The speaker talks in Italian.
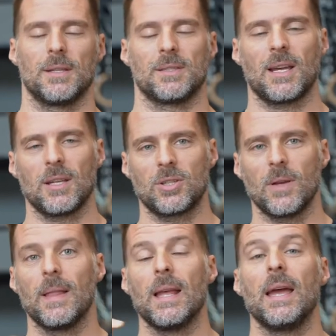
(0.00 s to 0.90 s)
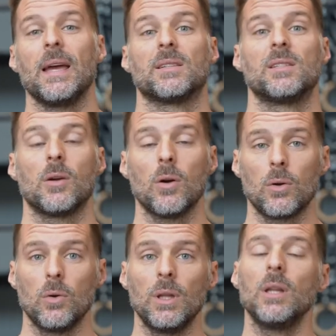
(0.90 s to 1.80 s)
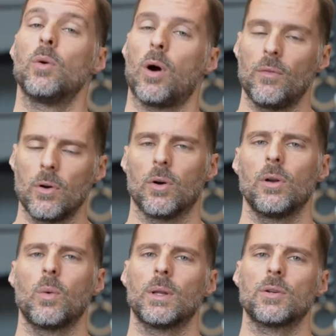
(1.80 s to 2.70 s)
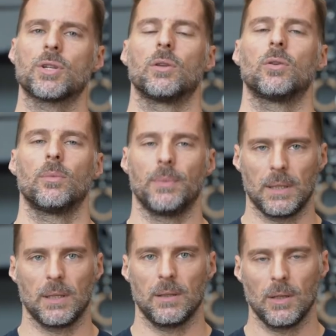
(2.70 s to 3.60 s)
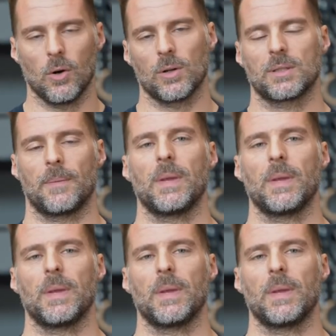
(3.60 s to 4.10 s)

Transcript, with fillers: snatch e si conclude di nuovo con 400 metri di corsa.